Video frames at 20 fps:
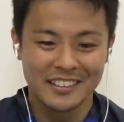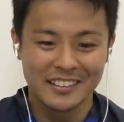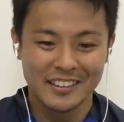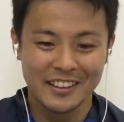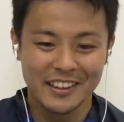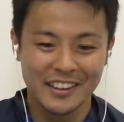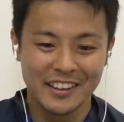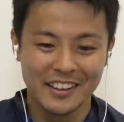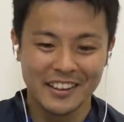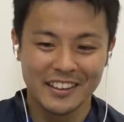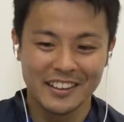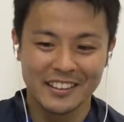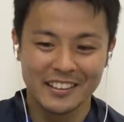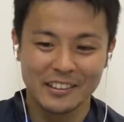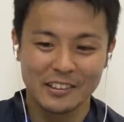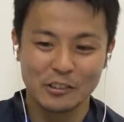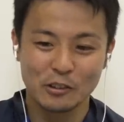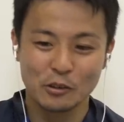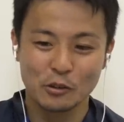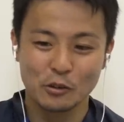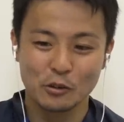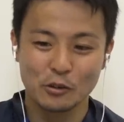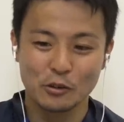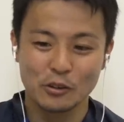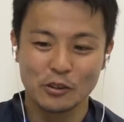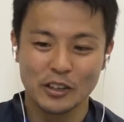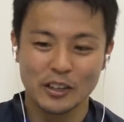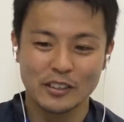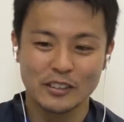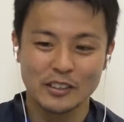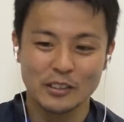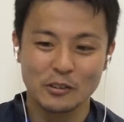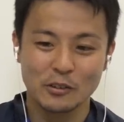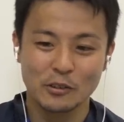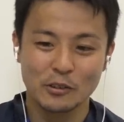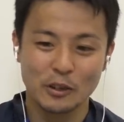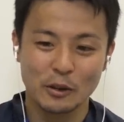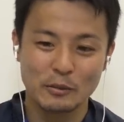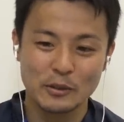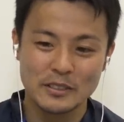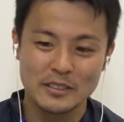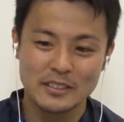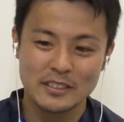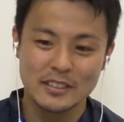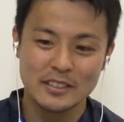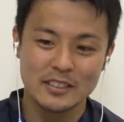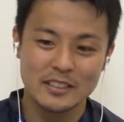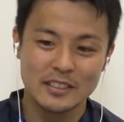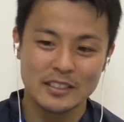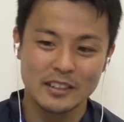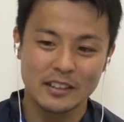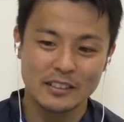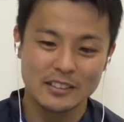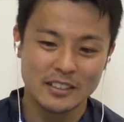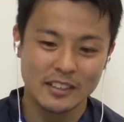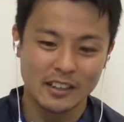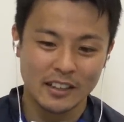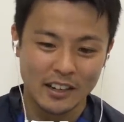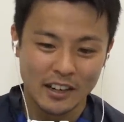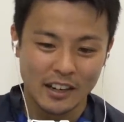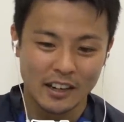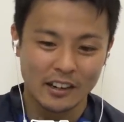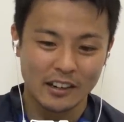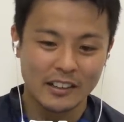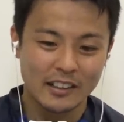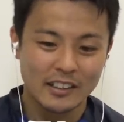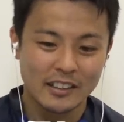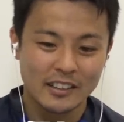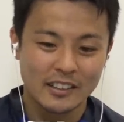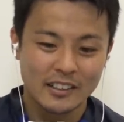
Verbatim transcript: でこう逆にこう矢部知側さんから